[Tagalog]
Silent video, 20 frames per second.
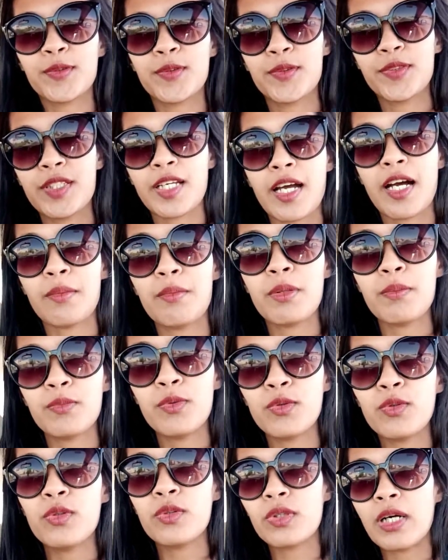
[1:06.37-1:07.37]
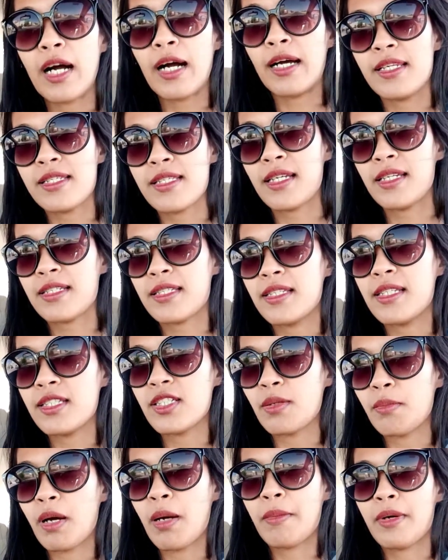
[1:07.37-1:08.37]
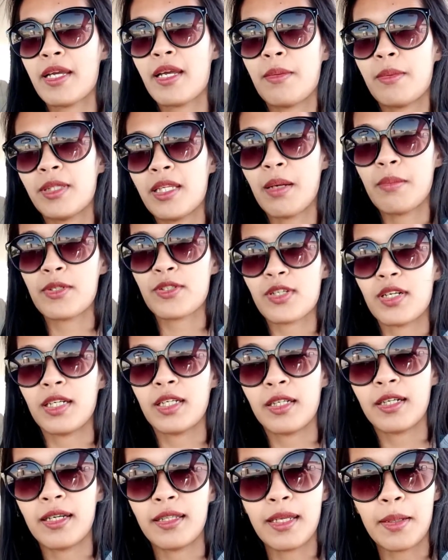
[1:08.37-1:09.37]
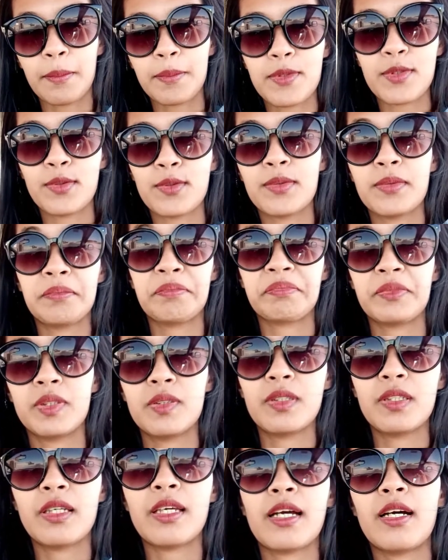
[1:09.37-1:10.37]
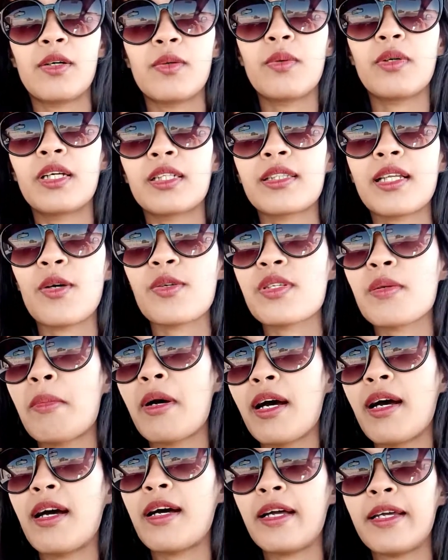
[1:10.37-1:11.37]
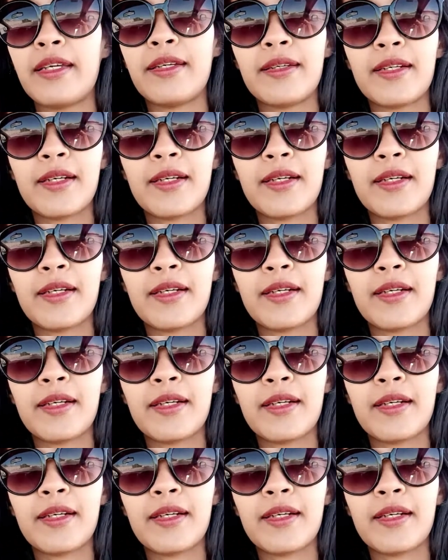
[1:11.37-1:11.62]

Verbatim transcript: Si Habibu, aalis-alis din siya mamaya. Madami siyang ganap. So yeah, walang tao sa bahay.